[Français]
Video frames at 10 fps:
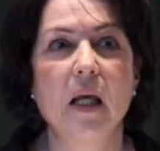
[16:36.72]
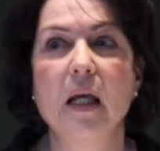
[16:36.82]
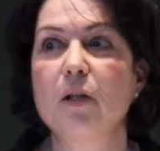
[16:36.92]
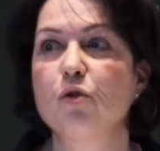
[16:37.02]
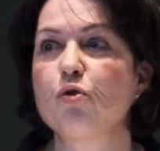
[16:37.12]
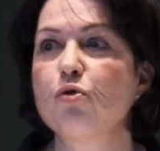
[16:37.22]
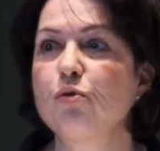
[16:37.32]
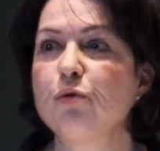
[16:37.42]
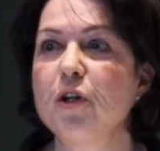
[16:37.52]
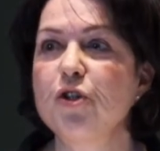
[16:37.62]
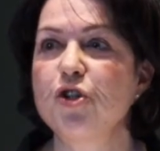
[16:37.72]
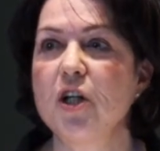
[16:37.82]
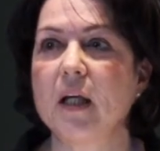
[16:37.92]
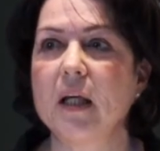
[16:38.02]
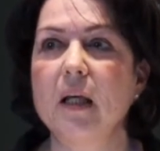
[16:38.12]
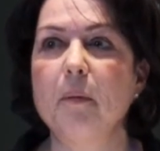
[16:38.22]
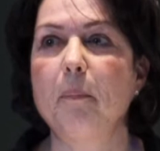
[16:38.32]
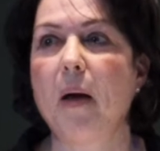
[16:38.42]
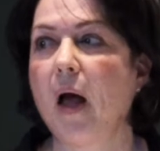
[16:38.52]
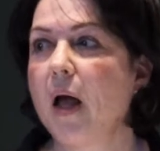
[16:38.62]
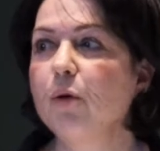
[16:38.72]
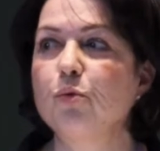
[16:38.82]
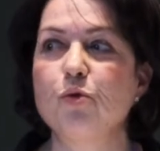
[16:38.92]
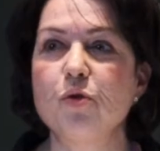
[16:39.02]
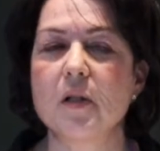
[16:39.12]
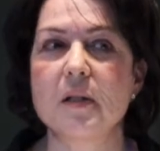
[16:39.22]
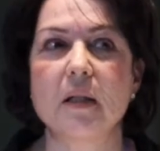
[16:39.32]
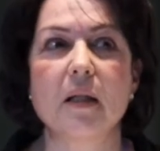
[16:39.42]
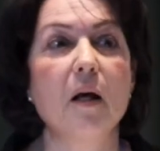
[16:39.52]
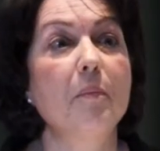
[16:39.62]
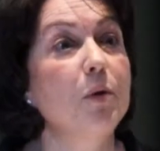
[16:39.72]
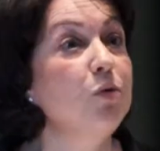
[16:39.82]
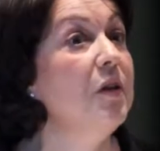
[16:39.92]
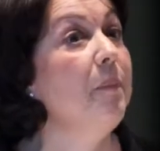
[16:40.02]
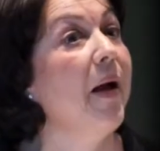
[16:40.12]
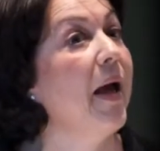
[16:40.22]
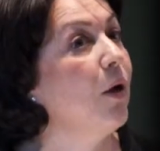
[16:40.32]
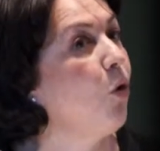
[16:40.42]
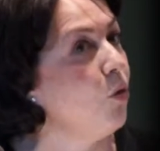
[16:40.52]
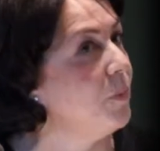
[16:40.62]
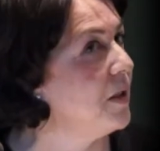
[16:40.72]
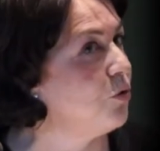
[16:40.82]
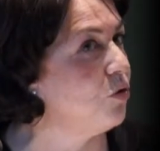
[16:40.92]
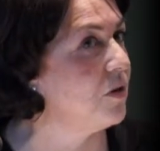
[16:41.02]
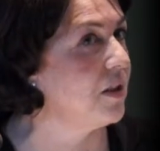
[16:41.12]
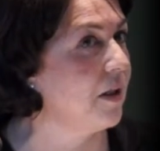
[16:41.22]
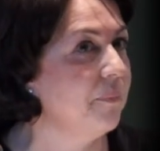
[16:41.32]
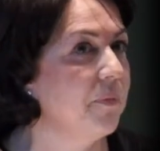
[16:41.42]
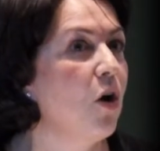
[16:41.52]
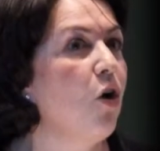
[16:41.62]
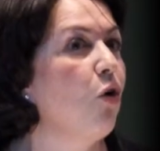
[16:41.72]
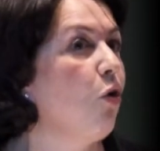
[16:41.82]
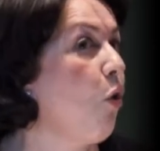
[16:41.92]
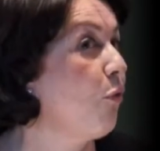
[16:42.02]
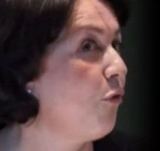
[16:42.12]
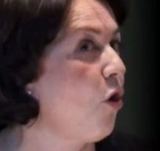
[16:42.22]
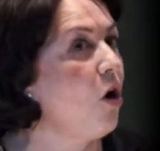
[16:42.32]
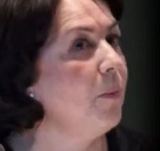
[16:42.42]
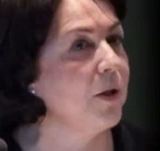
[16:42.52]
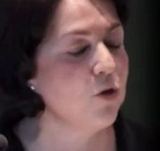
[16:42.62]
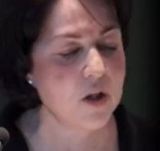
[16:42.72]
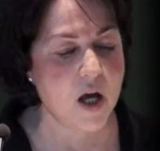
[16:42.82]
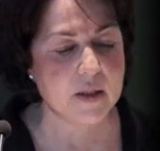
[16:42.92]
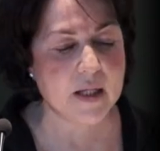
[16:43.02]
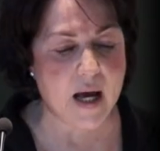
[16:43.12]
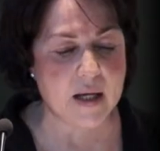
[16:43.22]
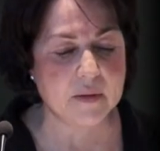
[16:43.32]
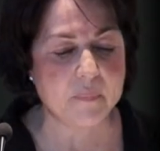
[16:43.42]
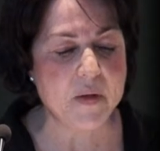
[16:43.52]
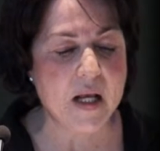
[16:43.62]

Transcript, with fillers: et qui sont souvent gérés par un ou deux enseignants, mais aussi par un groupe d'étudiants qu'on forme et qu'on encadre.